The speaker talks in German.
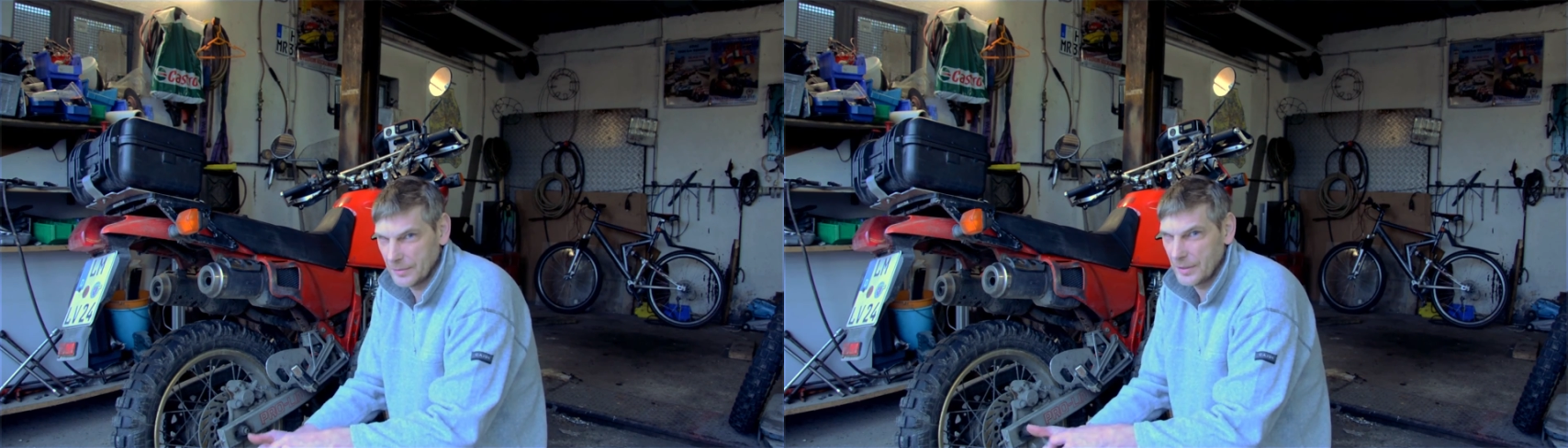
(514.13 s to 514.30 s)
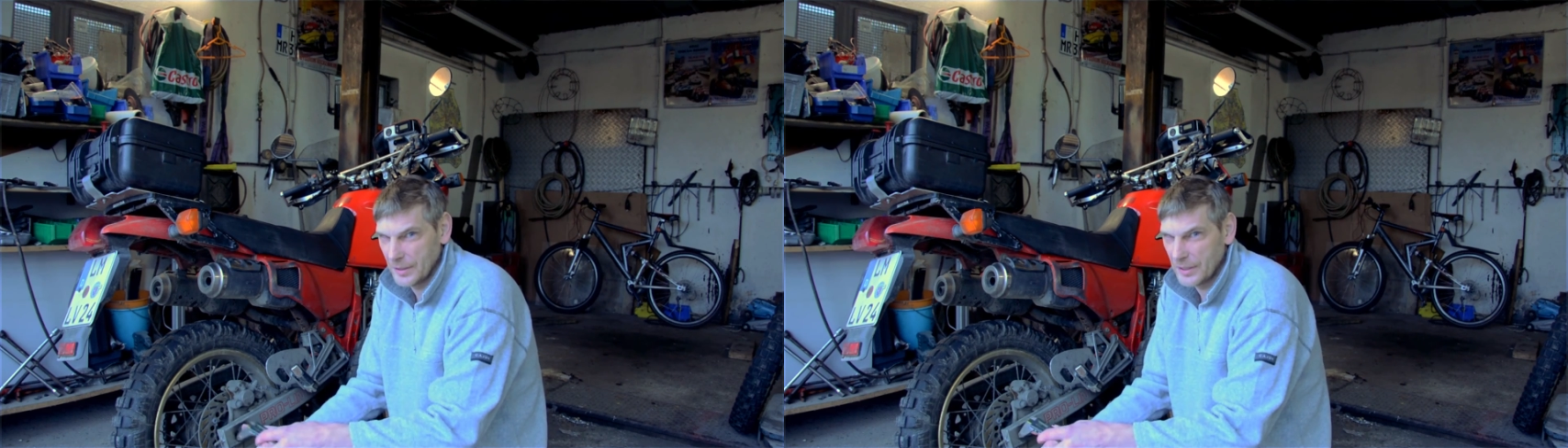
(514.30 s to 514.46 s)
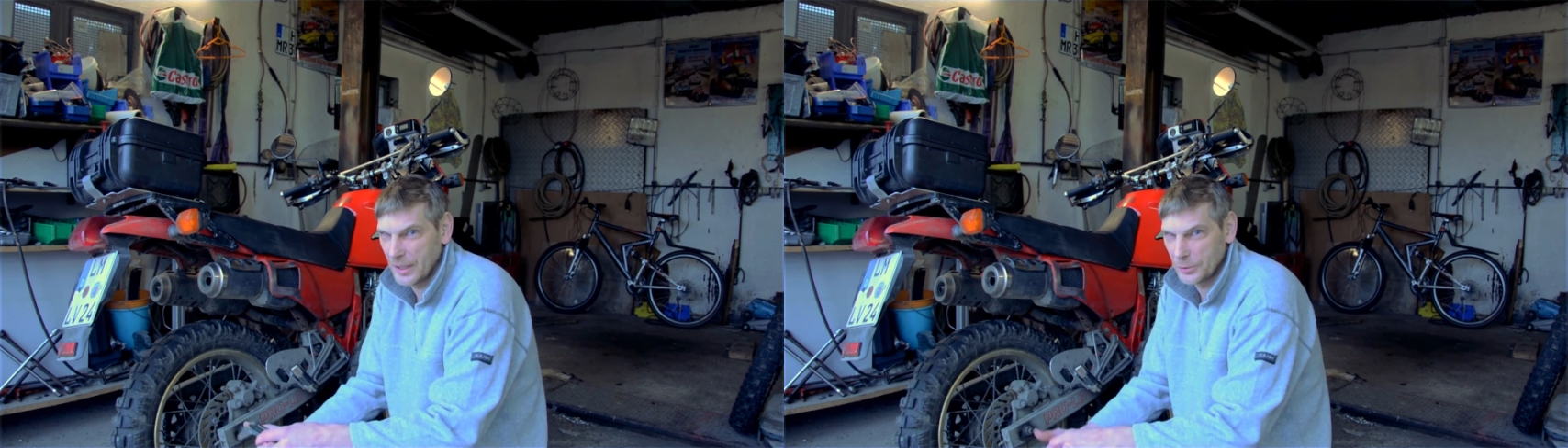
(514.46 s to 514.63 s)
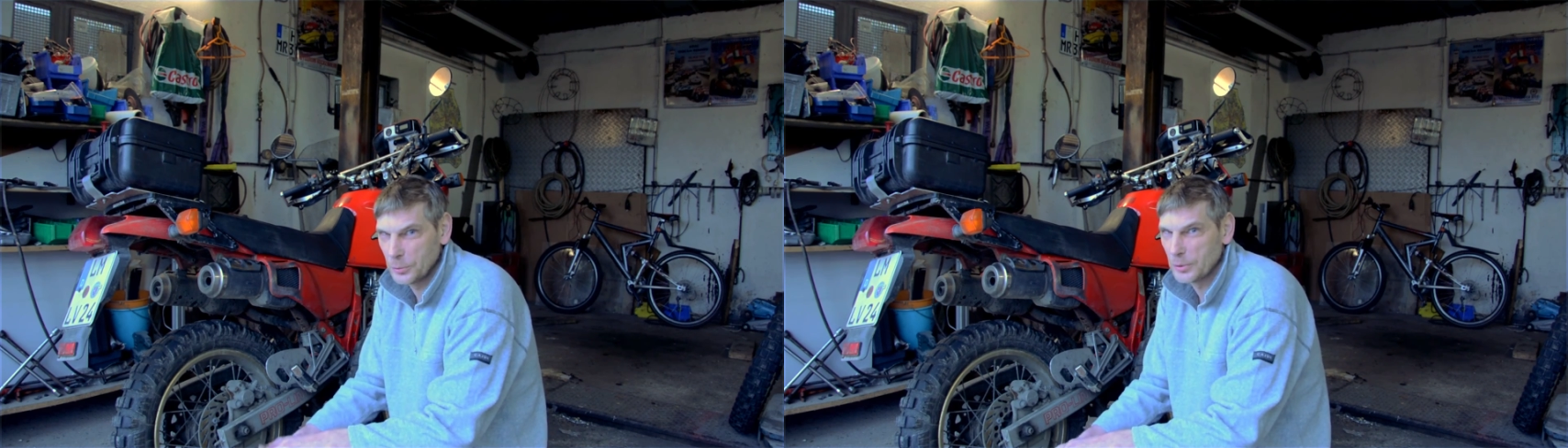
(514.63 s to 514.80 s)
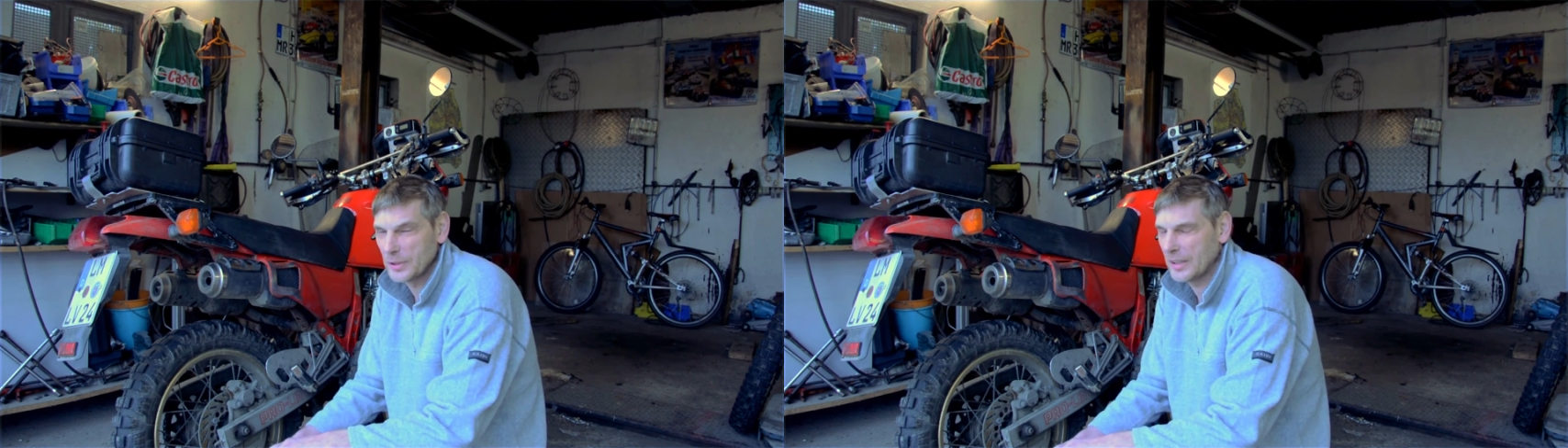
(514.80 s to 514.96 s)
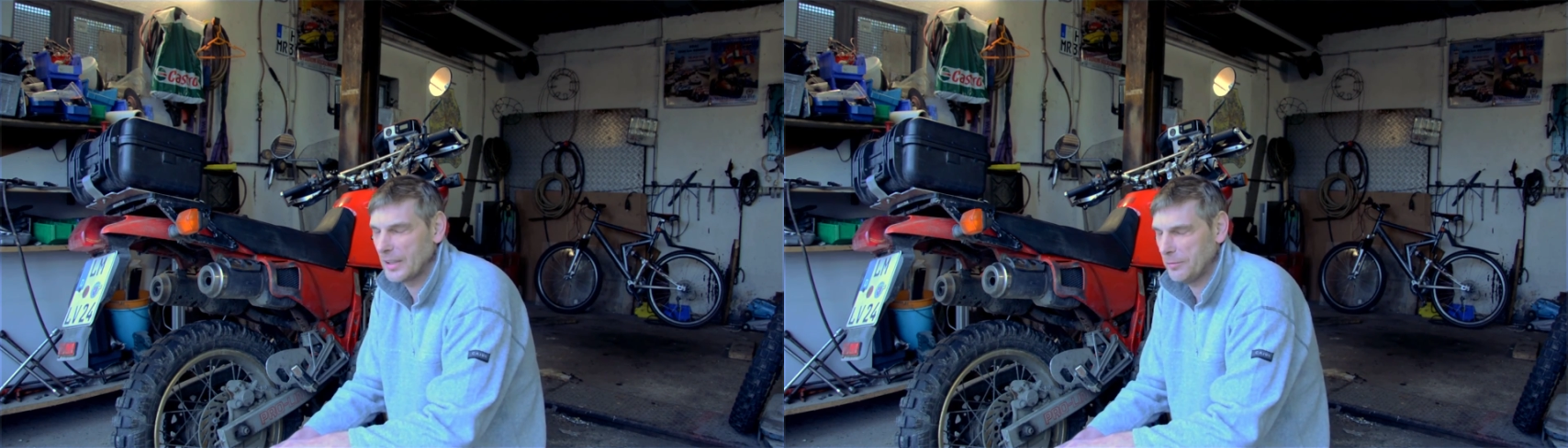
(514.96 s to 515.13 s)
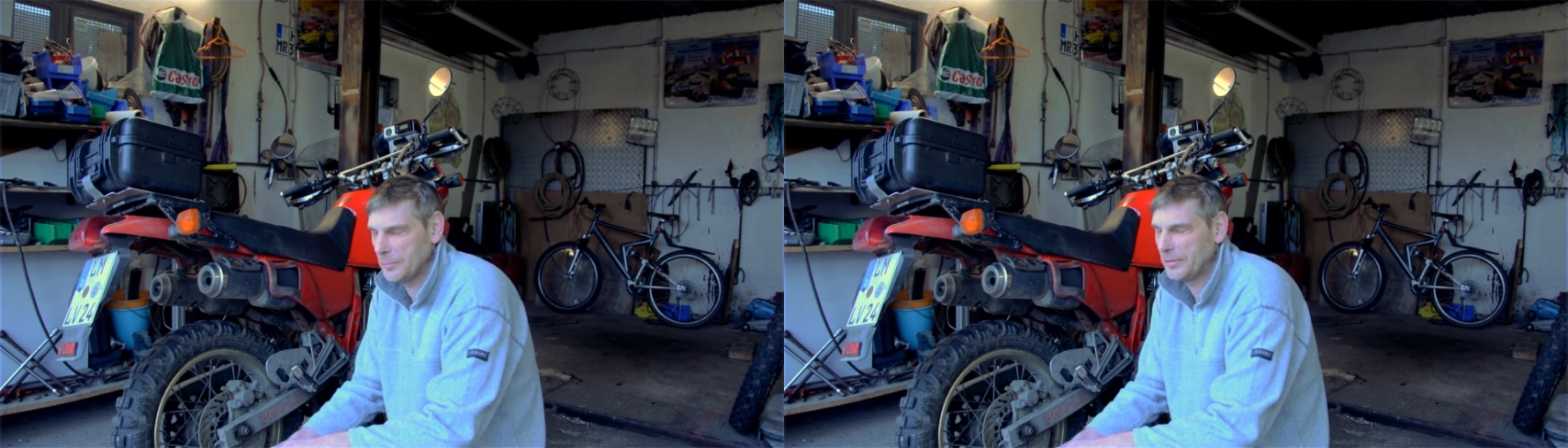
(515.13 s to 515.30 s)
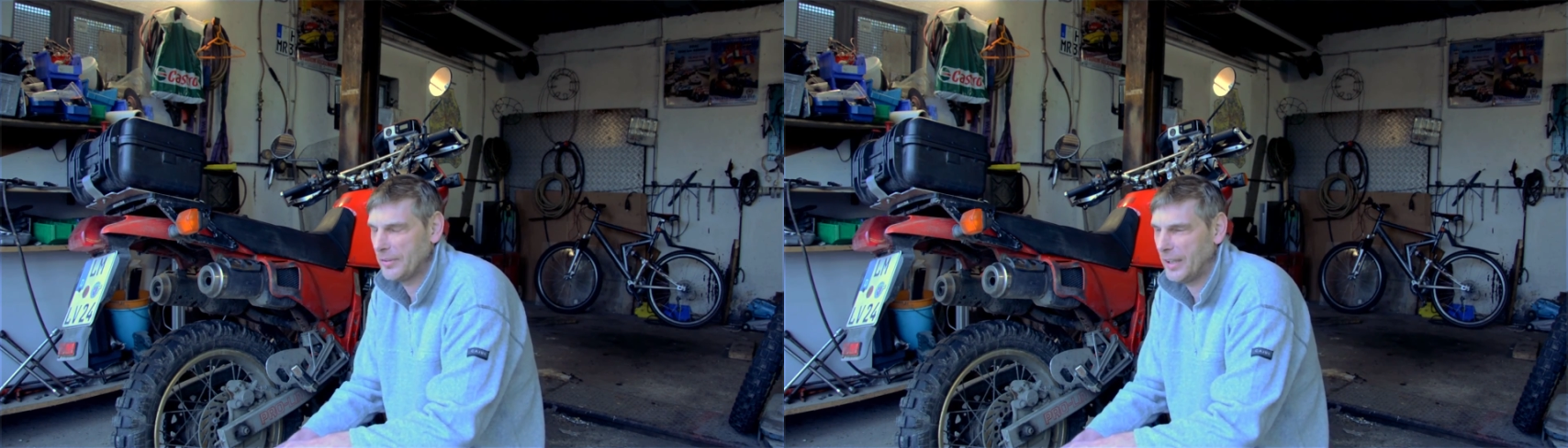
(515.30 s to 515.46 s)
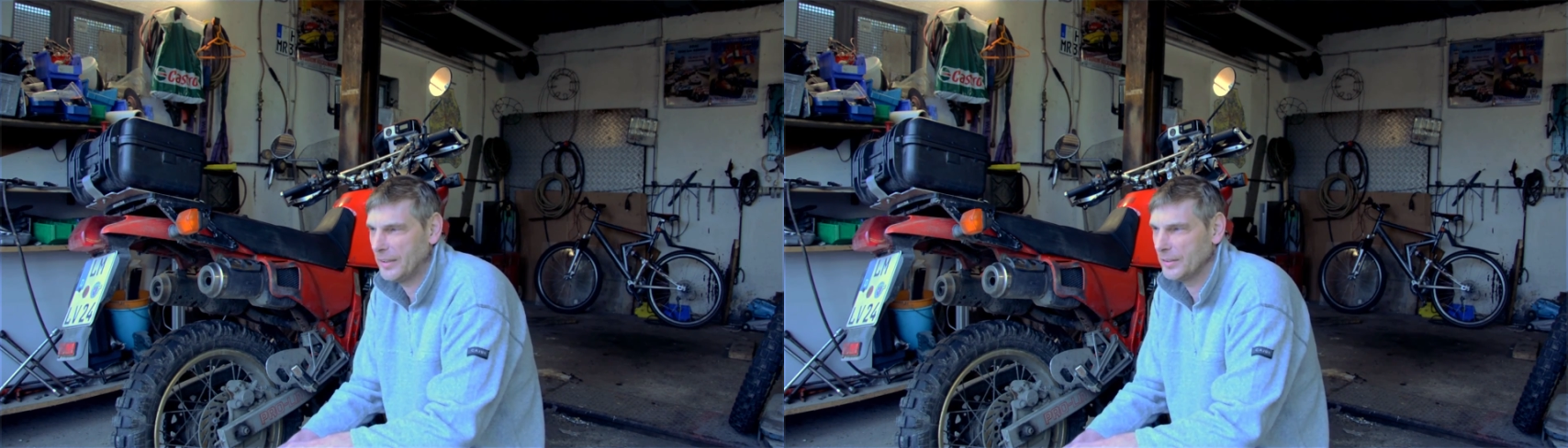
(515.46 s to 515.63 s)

ist halt gut, dann darf man fahren.